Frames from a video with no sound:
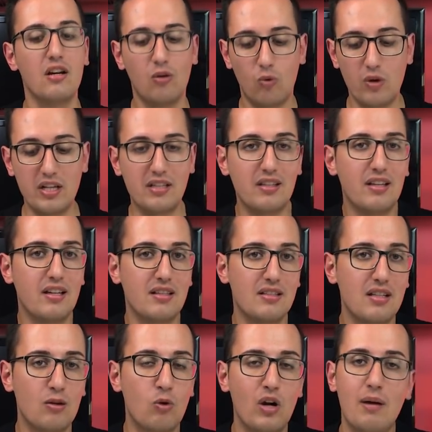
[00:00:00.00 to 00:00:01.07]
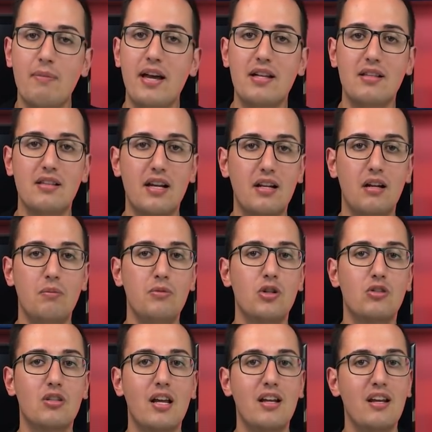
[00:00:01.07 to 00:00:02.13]
quindi sicuramente nel
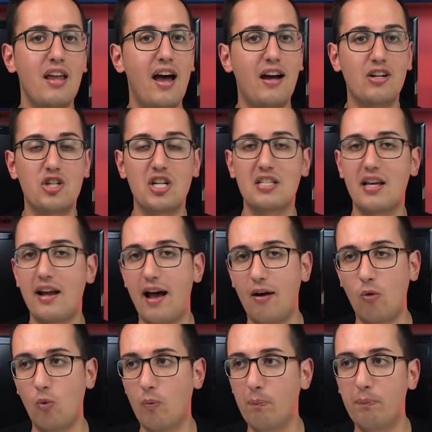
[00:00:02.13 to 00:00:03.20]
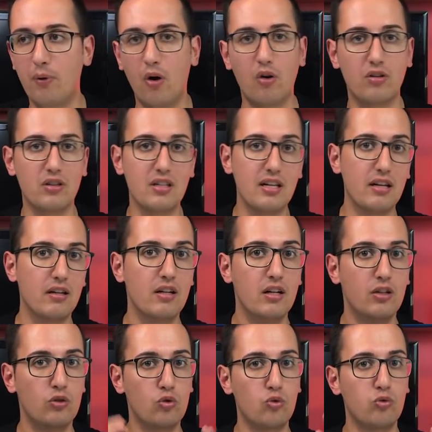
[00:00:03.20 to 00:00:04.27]
mio DNA ci sarà un po' di
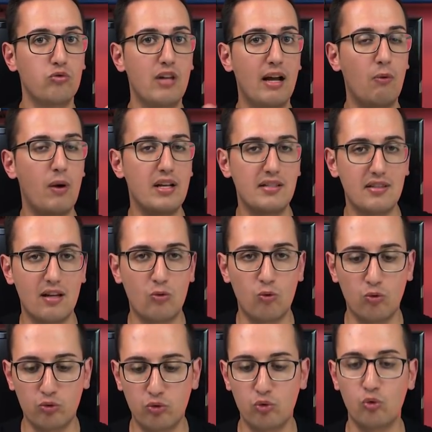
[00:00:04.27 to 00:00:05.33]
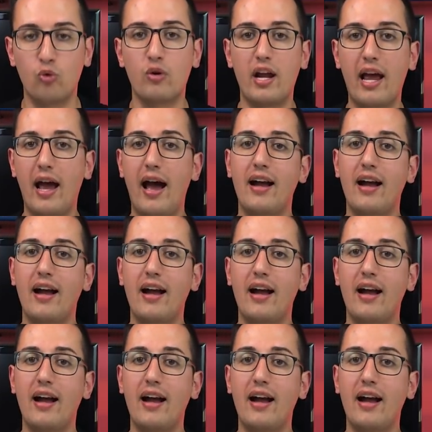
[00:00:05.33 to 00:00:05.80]
tutte queste culture,